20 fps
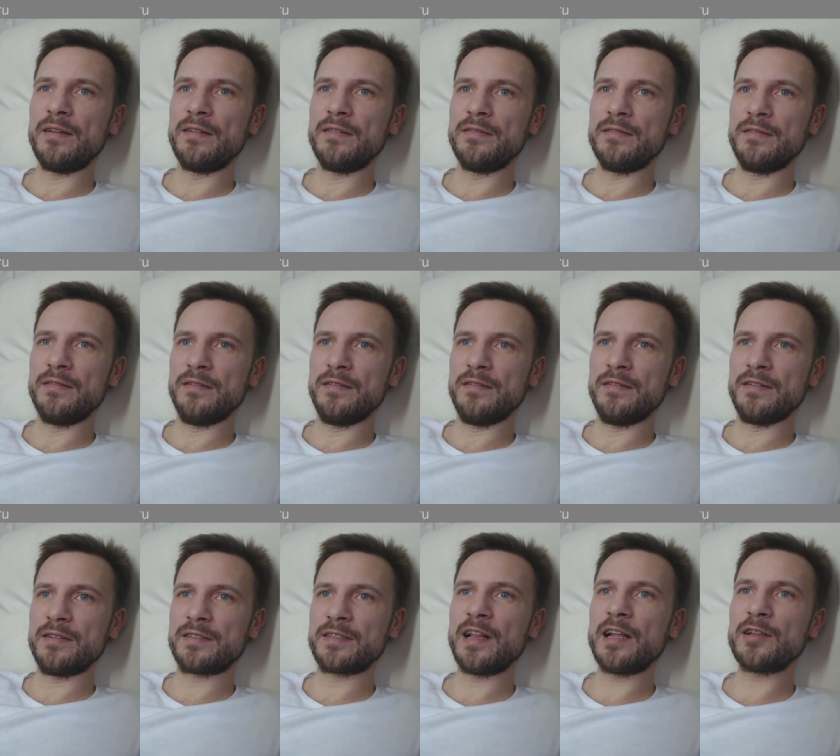Э,
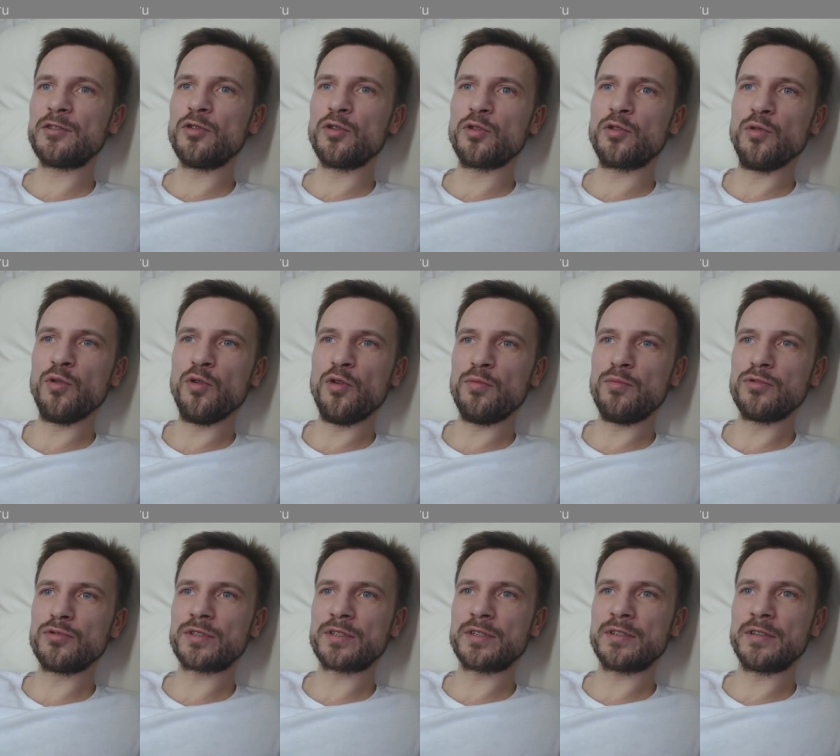золотой
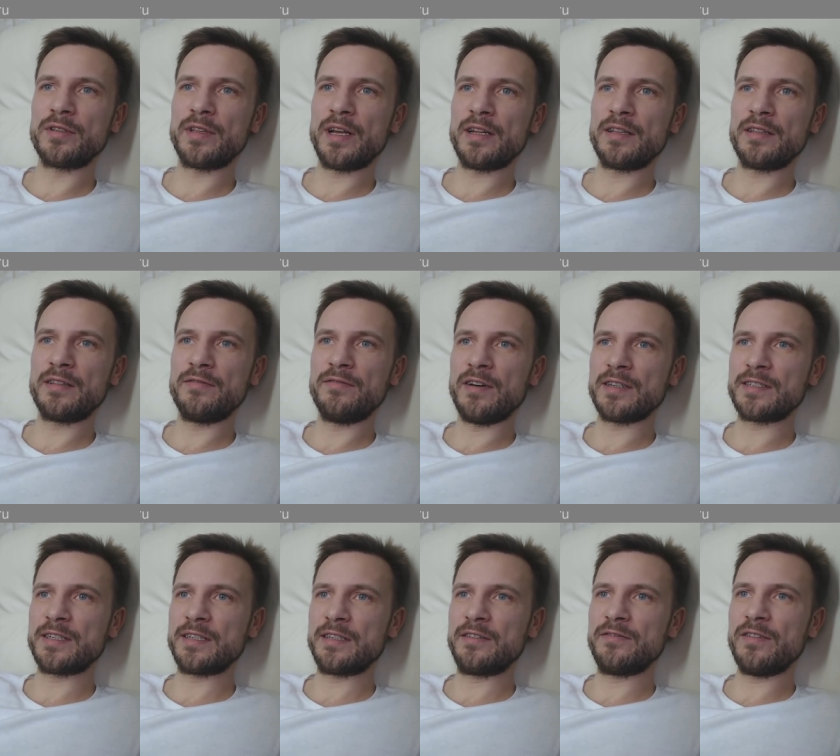глобус, да,
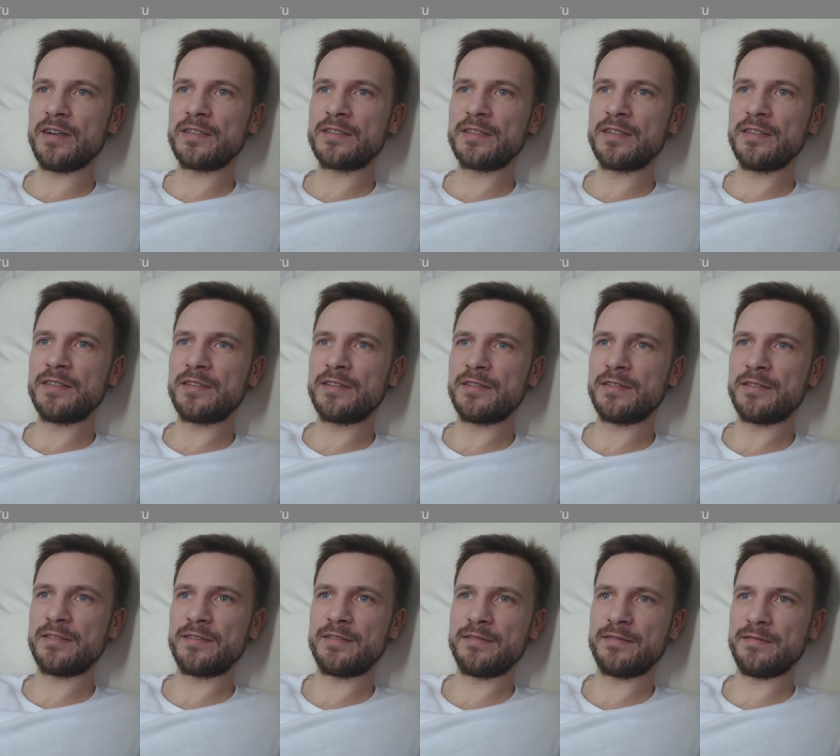2020
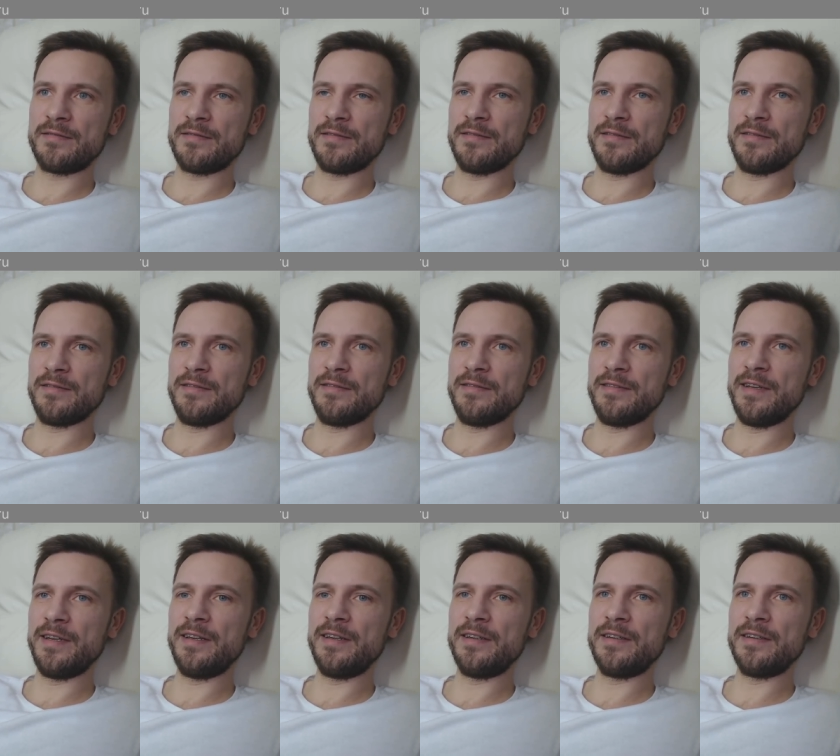Э,
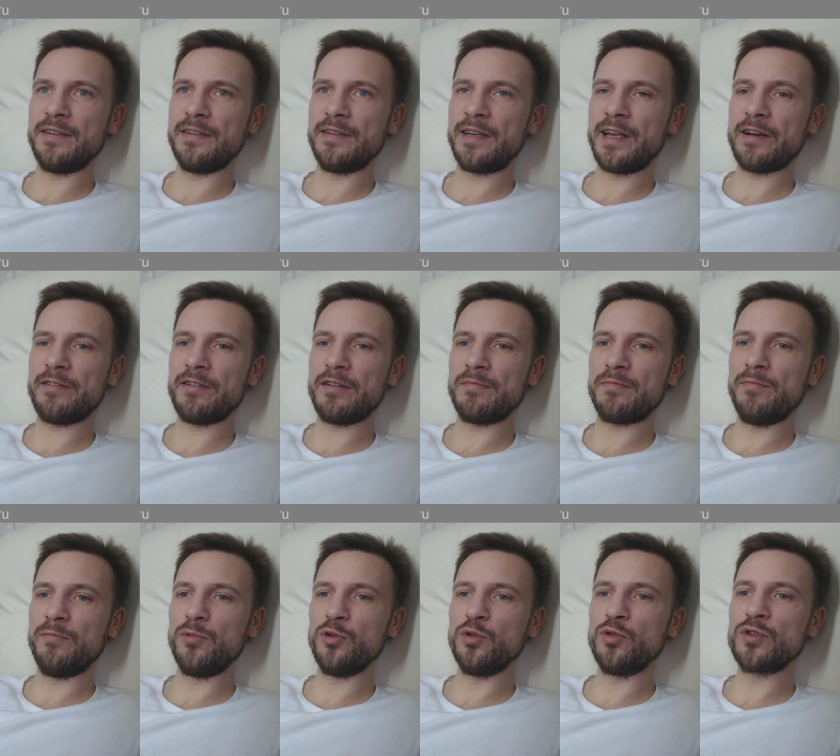и я вам
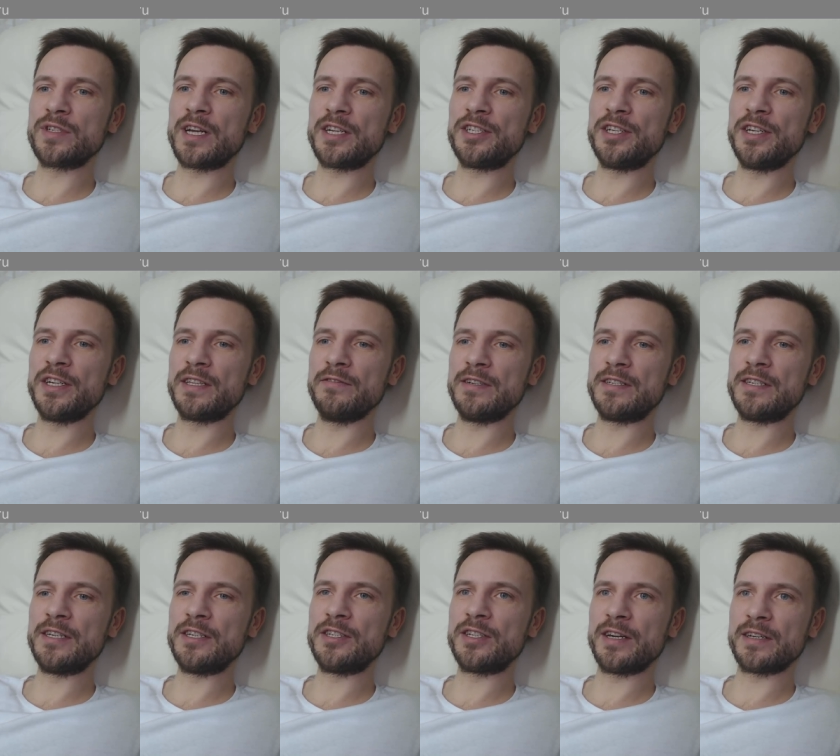буду зачитывать
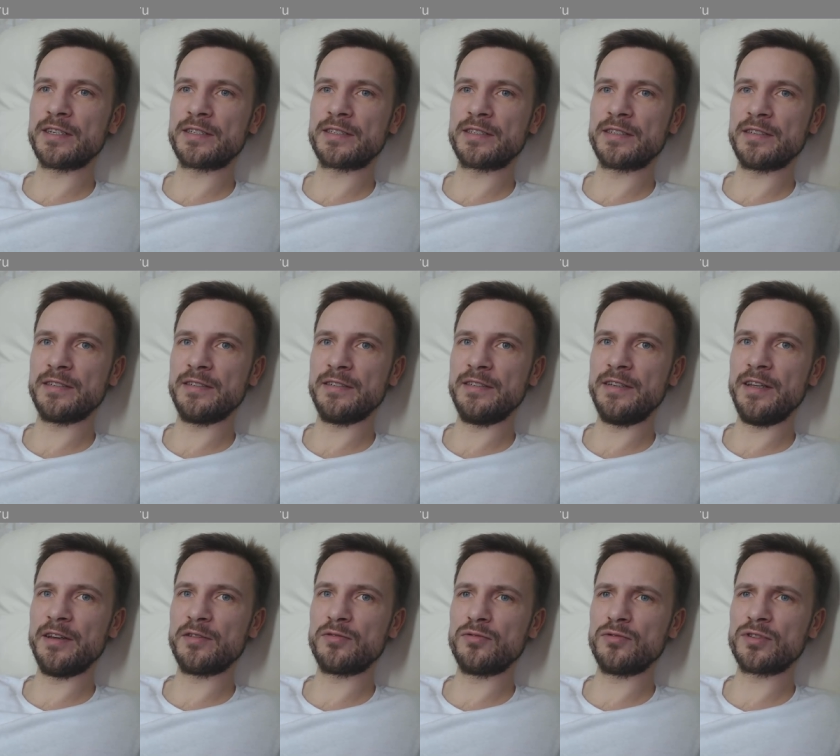сейчас э,
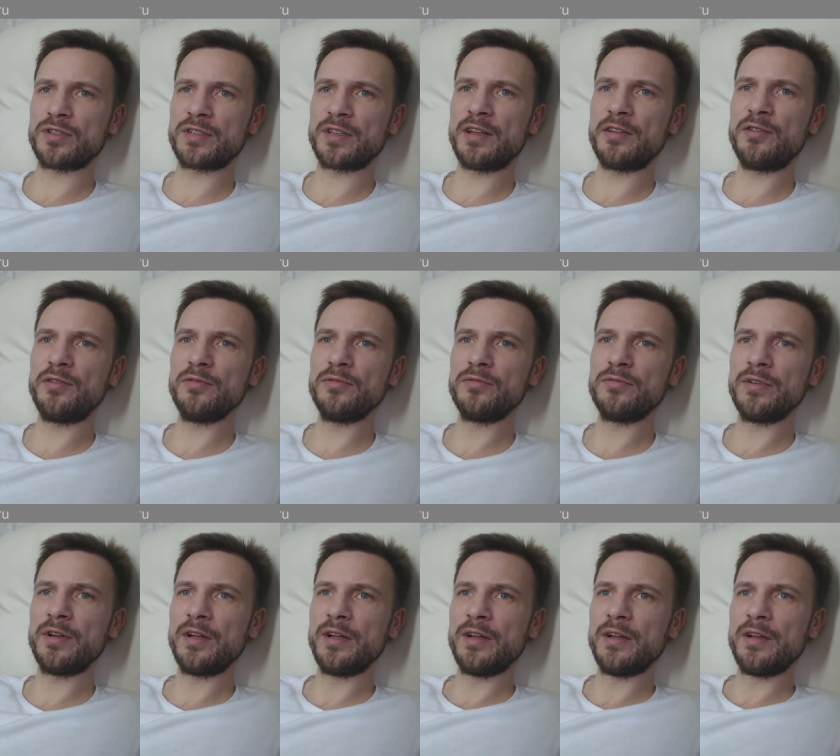некую
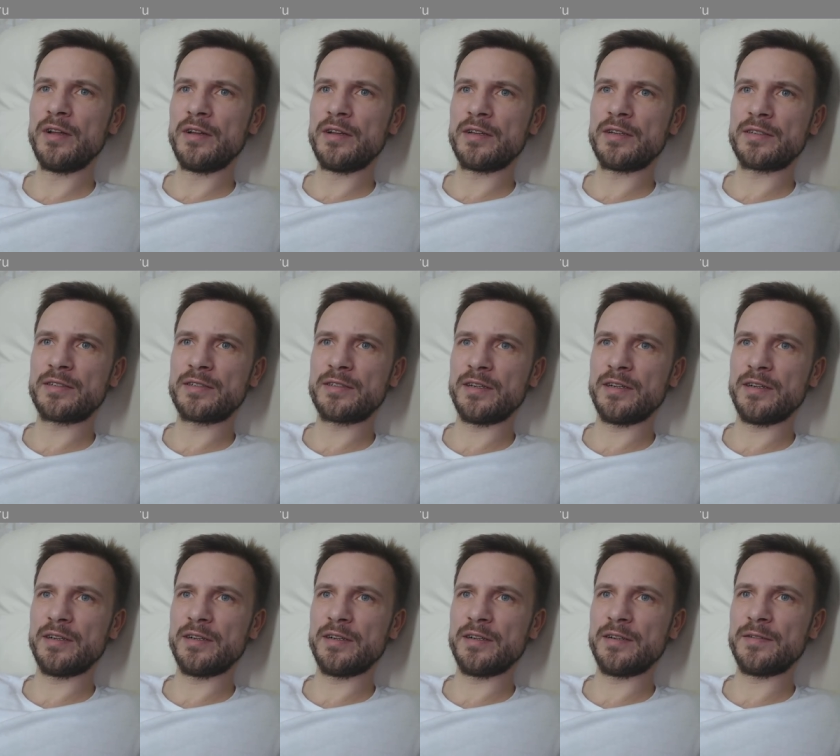статью с
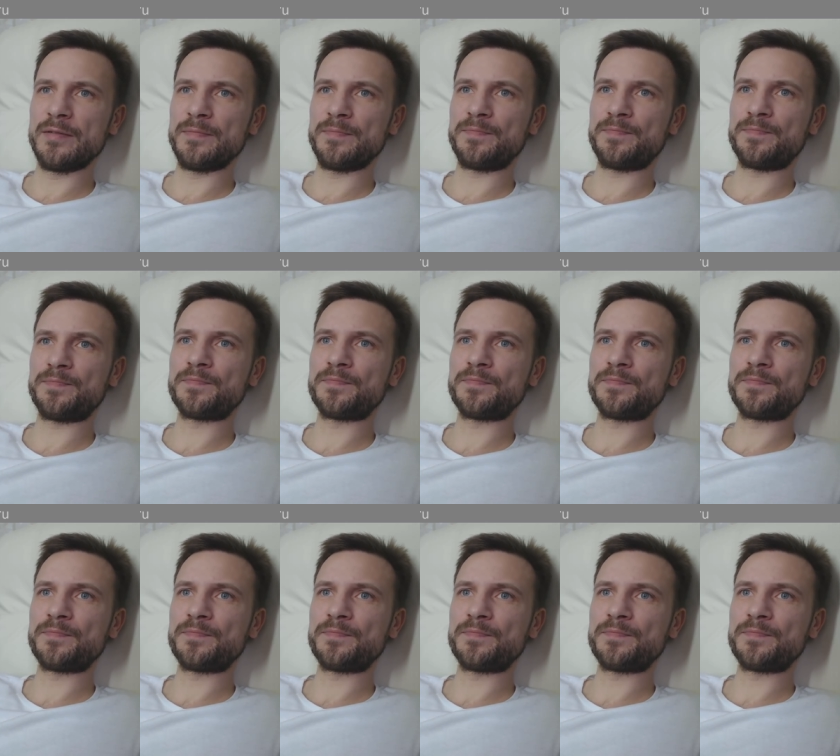э,